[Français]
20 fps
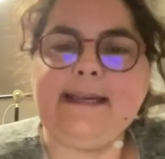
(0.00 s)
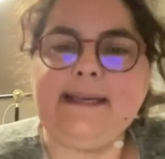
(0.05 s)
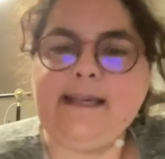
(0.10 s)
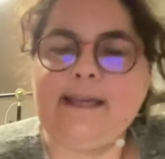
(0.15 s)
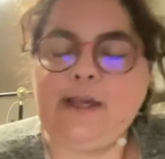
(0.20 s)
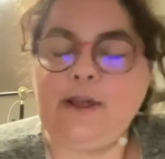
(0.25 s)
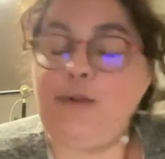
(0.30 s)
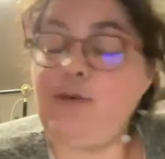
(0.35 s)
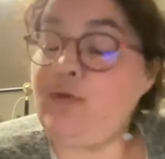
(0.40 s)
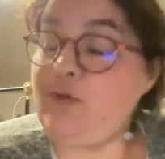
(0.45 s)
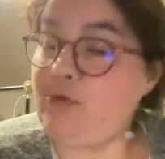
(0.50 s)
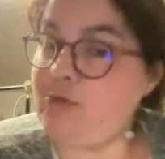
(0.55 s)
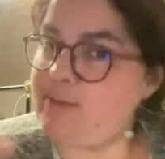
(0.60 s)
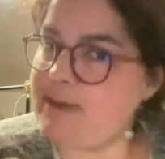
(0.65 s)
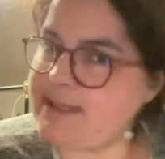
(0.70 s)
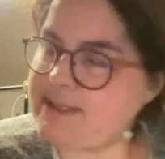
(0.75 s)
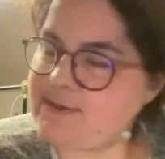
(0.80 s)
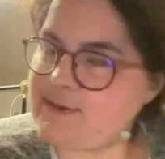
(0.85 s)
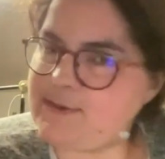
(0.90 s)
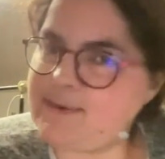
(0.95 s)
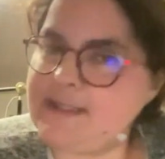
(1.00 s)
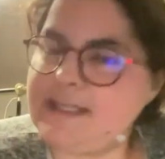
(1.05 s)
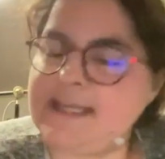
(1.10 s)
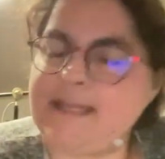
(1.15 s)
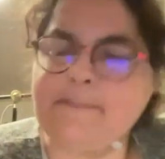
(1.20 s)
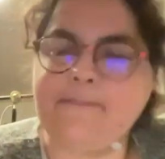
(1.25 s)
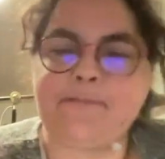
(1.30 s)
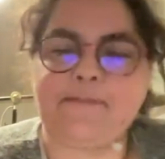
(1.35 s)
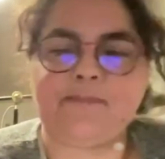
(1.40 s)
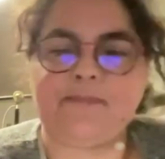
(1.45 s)
Donc vous m'excuserez.
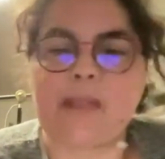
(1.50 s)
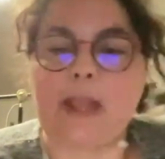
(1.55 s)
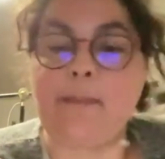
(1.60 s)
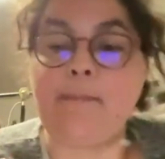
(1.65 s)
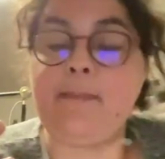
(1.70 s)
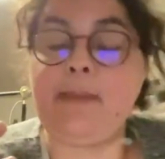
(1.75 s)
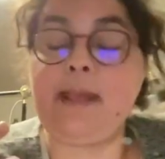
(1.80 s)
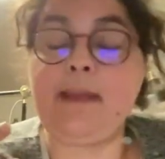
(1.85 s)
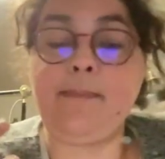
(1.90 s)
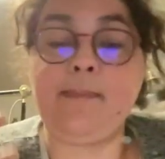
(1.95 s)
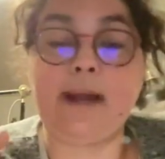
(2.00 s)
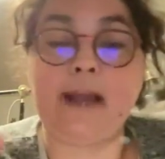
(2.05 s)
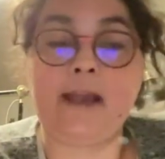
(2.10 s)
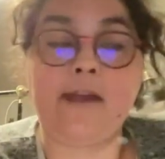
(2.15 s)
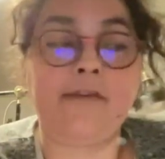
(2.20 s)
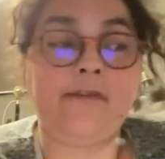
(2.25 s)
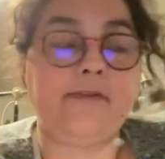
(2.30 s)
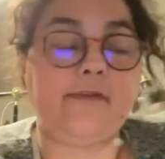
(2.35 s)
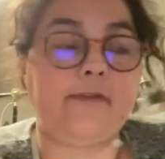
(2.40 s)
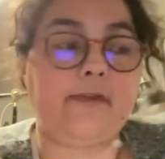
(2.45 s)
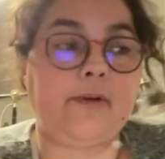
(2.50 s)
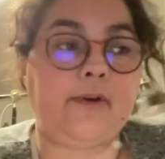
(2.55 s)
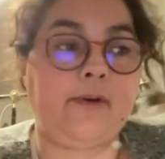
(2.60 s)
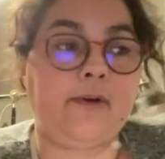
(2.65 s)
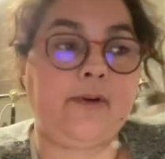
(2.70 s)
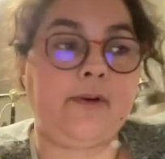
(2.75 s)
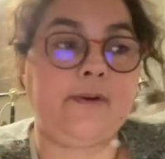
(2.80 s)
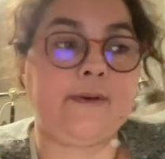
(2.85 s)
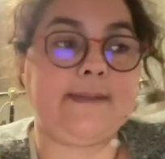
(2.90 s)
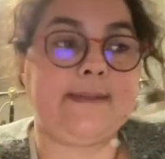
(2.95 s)
Mais bref,
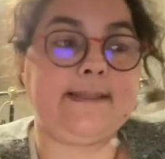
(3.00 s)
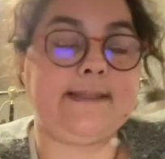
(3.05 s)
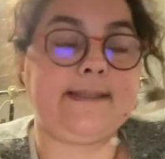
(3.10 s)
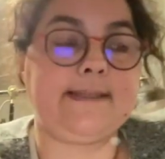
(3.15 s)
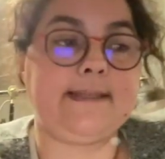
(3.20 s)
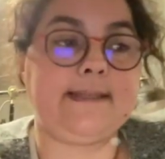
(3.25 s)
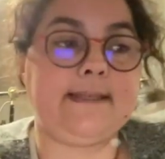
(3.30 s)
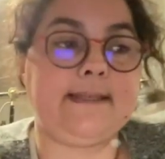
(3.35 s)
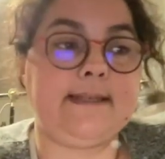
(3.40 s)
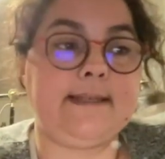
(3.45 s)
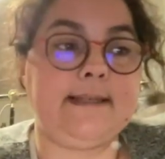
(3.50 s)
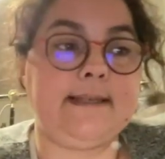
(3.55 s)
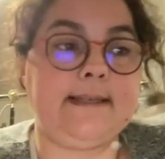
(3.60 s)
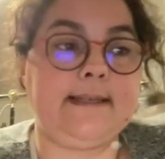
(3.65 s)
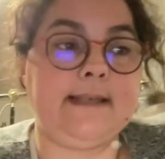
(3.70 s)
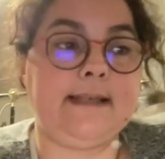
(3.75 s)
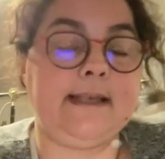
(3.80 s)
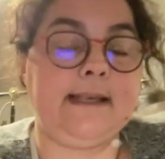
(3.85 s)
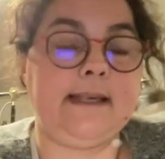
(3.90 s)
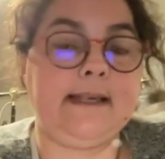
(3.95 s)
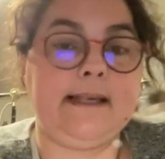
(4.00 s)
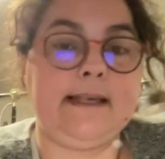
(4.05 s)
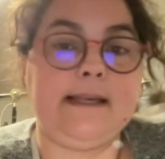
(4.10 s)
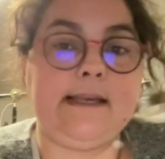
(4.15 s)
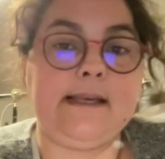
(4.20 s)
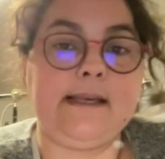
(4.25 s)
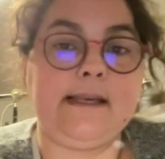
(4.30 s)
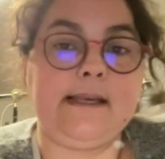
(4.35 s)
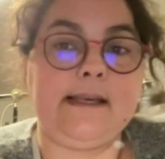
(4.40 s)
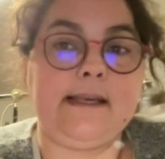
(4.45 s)
euh, c'est
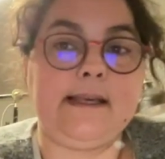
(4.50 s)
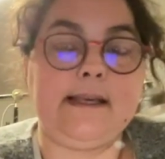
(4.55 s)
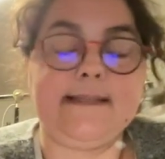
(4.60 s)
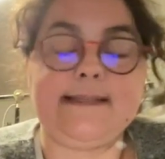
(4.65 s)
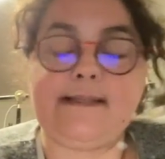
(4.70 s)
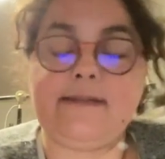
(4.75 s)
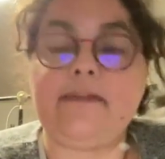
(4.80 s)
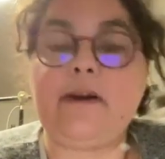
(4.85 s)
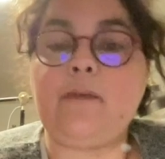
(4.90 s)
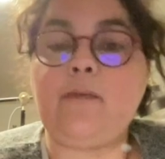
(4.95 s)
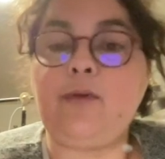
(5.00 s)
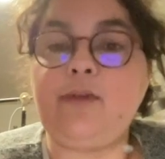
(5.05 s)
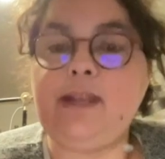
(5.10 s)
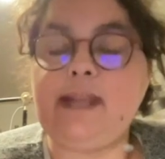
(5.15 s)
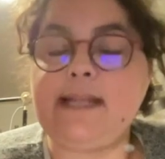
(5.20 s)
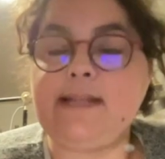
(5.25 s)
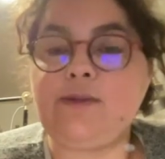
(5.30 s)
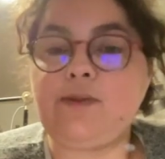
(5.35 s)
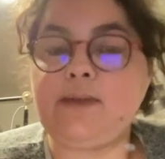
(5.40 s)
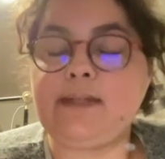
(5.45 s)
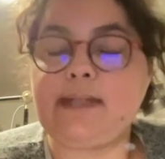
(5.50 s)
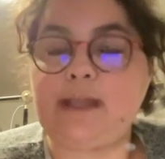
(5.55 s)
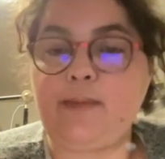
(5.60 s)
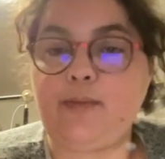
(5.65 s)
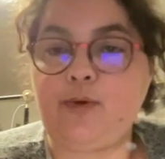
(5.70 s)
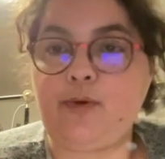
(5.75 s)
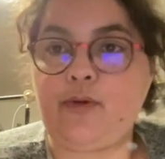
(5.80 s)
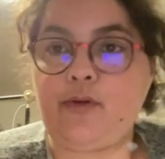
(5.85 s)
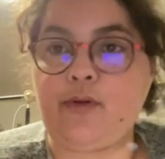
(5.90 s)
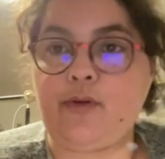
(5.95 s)
c'est vraiment une lecture qui est
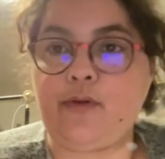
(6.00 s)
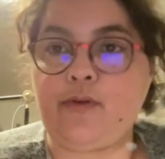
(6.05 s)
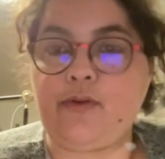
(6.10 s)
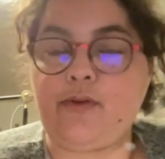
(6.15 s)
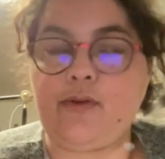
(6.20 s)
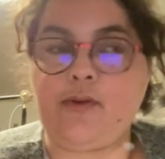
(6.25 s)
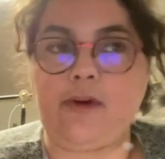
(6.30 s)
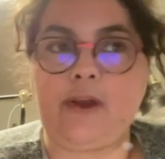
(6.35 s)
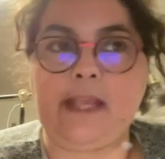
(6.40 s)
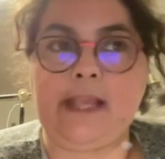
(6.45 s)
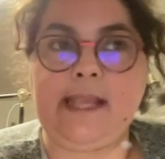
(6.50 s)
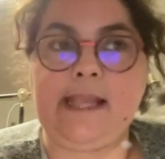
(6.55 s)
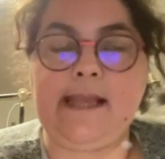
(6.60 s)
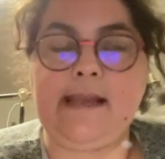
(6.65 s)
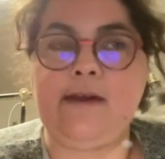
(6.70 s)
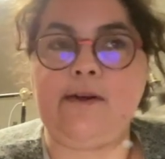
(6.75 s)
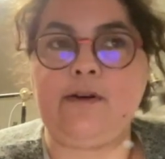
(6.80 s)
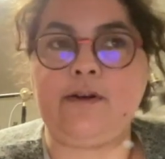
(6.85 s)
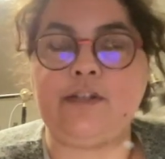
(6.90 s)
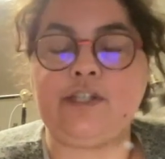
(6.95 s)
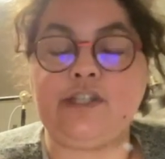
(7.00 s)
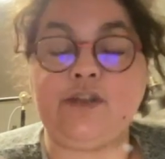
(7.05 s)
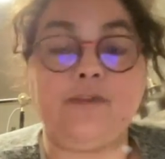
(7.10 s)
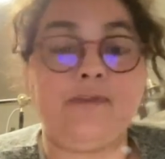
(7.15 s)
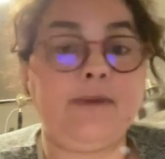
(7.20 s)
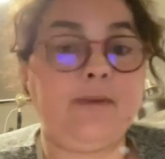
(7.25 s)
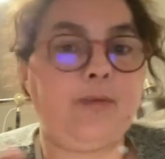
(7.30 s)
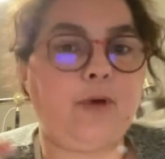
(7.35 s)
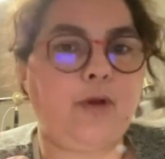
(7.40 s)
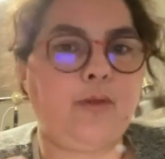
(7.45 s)
prenante. Et euh, j'ai envie de
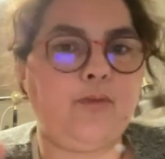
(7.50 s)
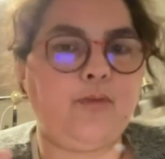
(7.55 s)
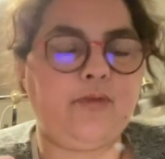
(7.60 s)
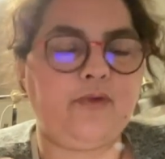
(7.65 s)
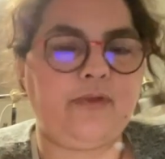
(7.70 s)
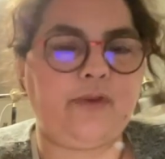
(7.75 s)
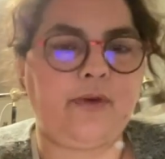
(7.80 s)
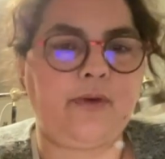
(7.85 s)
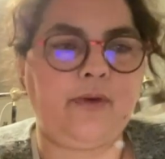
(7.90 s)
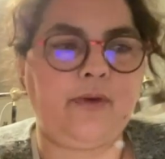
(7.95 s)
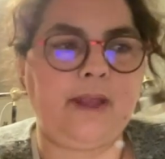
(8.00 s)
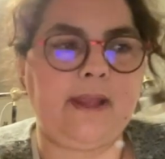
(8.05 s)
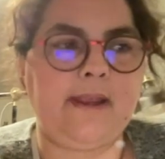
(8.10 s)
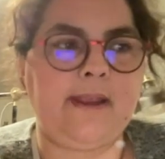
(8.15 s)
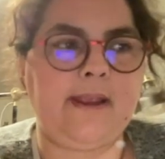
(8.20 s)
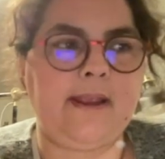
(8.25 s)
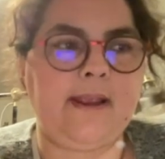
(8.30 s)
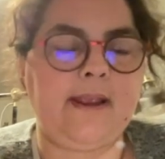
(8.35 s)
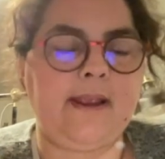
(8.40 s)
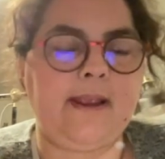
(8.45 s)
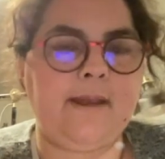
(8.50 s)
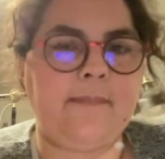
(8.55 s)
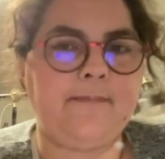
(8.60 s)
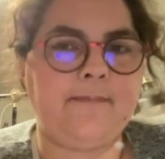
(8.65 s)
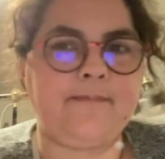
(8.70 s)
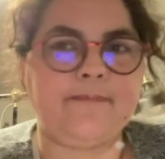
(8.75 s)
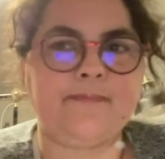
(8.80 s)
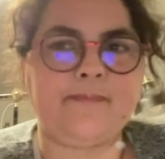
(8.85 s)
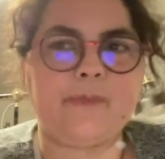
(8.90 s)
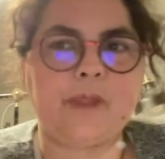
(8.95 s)
prendre mon temps. Et mm,
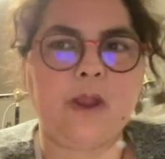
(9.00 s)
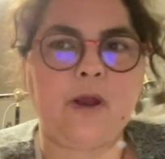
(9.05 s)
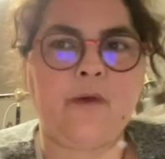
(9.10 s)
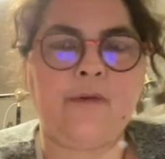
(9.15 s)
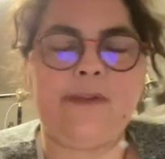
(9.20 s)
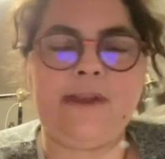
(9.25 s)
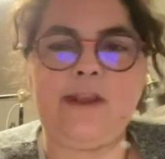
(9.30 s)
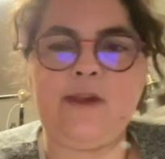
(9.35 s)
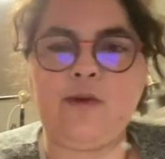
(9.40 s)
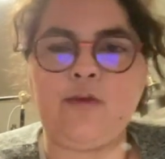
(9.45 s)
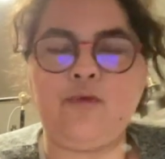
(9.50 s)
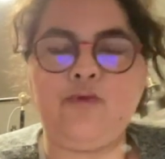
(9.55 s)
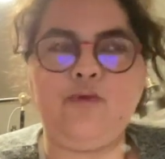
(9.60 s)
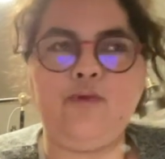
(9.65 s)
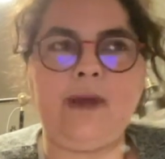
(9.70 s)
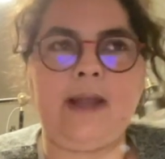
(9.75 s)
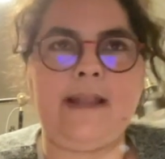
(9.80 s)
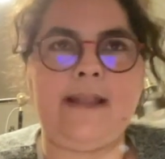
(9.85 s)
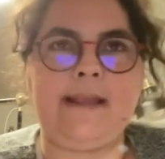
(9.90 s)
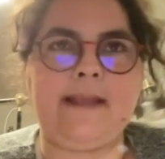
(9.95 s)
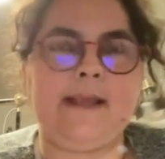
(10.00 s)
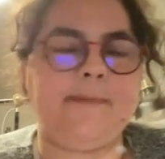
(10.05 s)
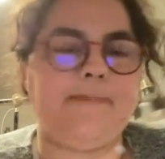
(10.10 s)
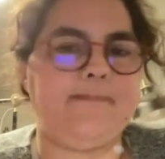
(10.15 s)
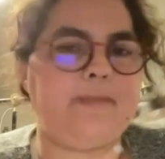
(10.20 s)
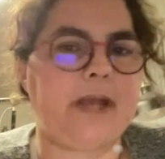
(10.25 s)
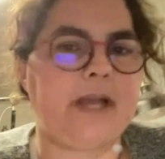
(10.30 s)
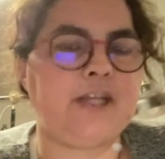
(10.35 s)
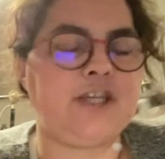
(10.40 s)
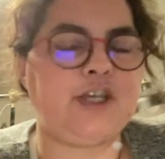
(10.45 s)
en ayant lu, allez,
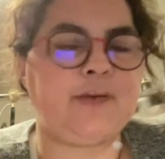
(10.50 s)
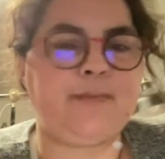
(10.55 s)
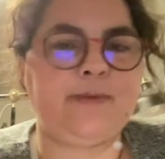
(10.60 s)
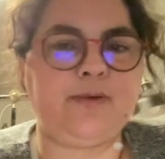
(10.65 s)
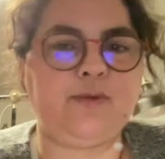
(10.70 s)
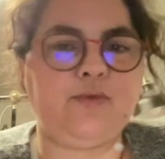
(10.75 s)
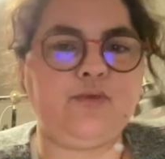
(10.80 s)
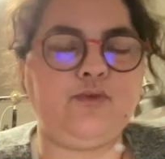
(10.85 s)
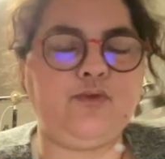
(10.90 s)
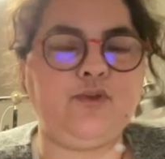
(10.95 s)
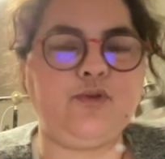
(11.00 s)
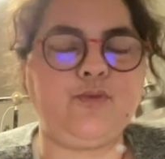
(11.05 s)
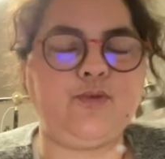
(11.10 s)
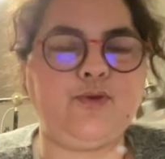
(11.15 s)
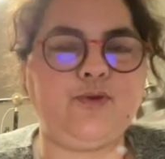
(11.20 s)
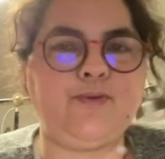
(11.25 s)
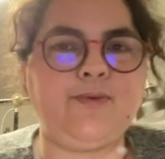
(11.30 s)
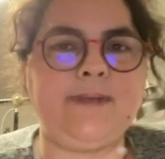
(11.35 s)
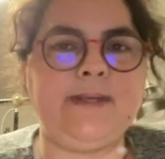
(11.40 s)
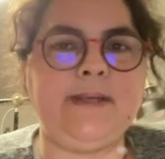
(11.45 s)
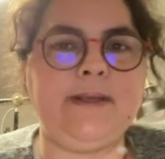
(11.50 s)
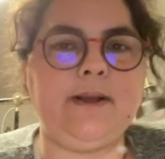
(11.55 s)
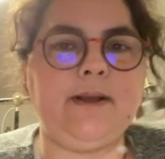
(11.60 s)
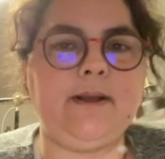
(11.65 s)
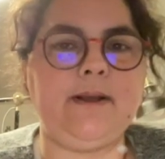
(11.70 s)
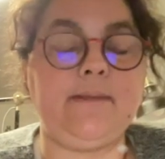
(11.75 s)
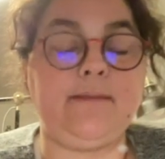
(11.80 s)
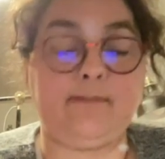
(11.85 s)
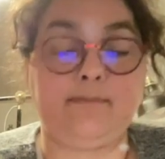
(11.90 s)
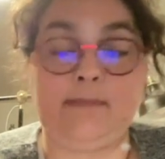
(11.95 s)
un chapitre ou deux, je me suis dit,
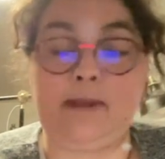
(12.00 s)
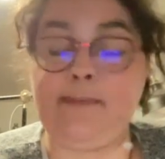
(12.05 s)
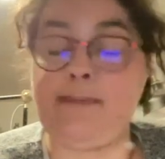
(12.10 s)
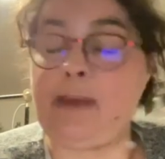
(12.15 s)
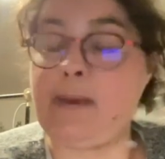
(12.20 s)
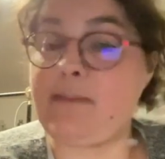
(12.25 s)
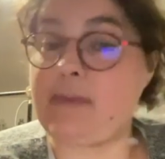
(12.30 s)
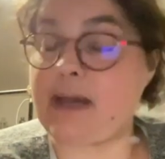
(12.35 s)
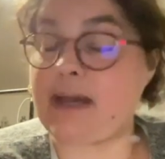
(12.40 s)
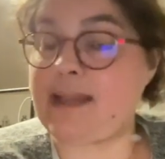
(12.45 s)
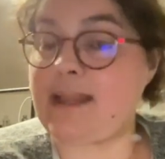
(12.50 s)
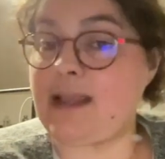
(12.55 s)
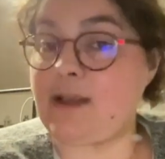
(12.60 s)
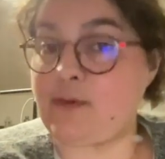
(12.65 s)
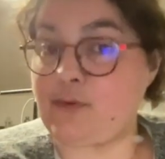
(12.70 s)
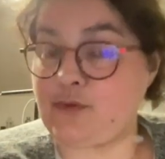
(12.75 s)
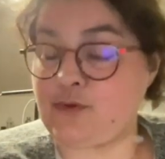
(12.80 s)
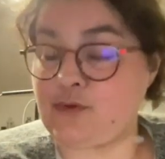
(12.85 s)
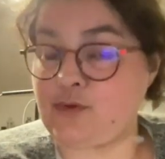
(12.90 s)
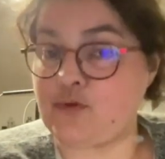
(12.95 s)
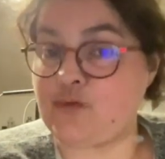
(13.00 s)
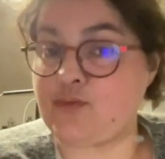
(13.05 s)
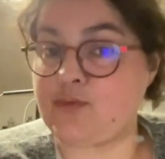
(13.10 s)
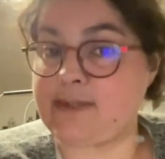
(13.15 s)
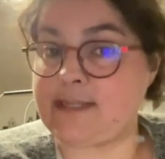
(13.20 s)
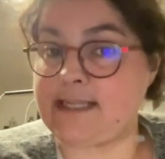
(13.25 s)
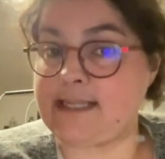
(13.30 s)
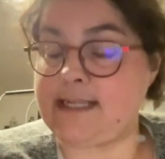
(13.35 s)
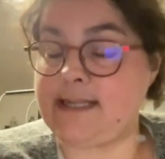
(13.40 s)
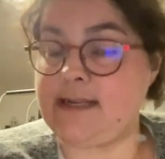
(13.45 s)
mais même rien que ce que je vous ai,
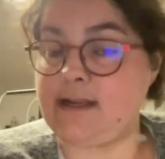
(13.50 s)
lu,